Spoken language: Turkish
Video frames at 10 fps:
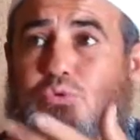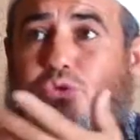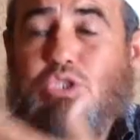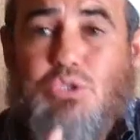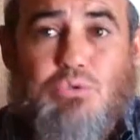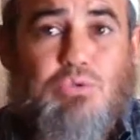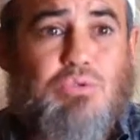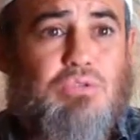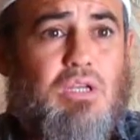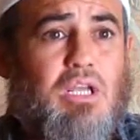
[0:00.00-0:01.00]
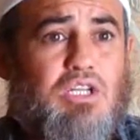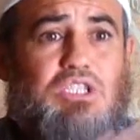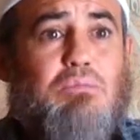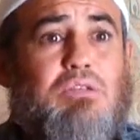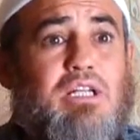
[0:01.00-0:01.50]
görüyoruz, işitiyoruz.
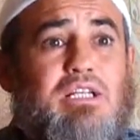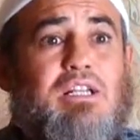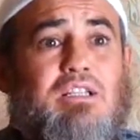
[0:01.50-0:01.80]
İşte